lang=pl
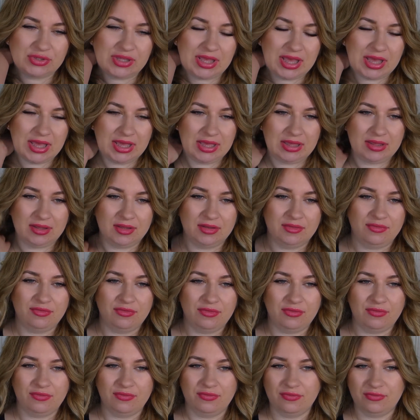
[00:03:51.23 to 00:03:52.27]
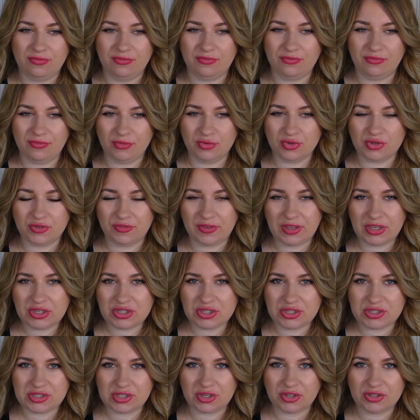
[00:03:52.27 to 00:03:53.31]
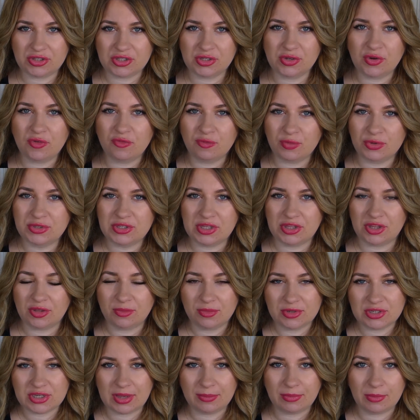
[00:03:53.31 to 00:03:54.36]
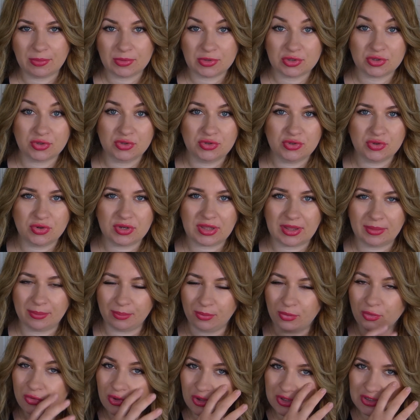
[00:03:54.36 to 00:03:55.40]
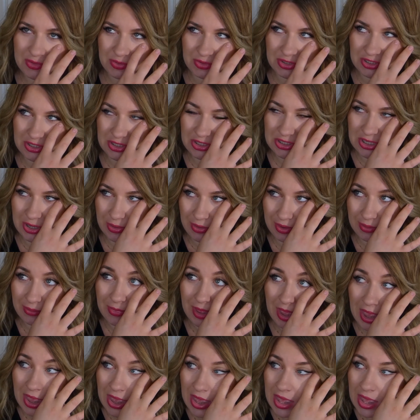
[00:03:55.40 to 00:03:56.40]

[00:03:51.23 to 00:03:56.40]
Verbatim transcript: Ja e, już większość tych odcinków później to bierzałam po prostu ciurkiem, północy przesiedziałam.